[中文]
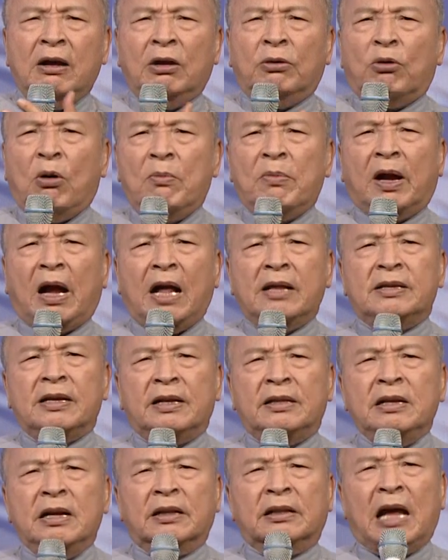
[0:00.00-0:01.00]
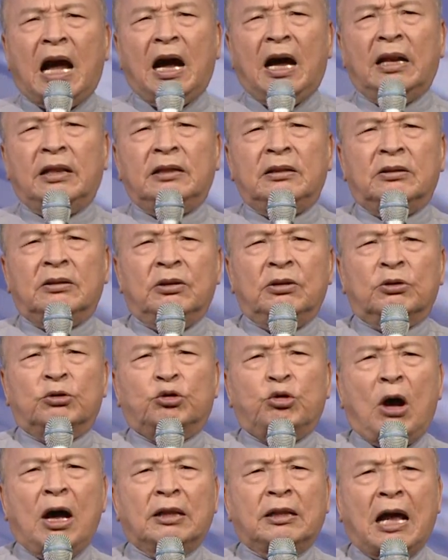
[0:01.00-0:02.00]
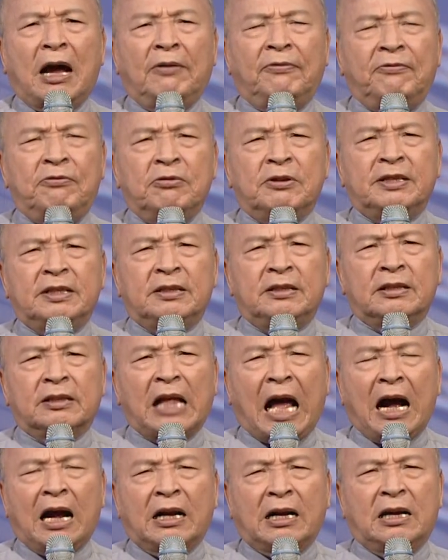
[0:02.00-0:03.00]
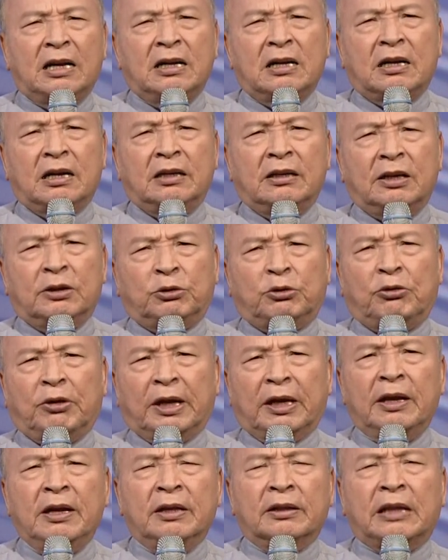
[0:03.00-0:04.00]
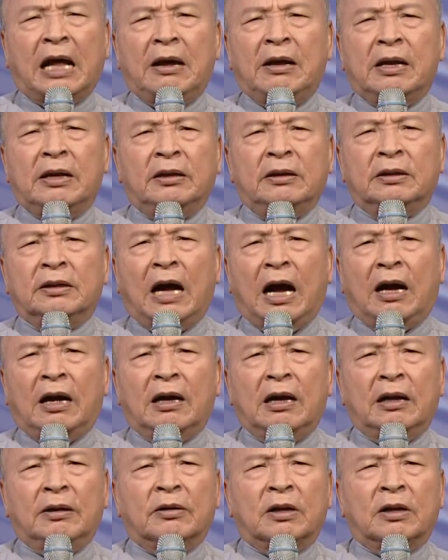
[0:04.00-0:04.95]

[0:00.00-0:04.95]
我们看见他抓他父亲、他哥哥的腿，他啊，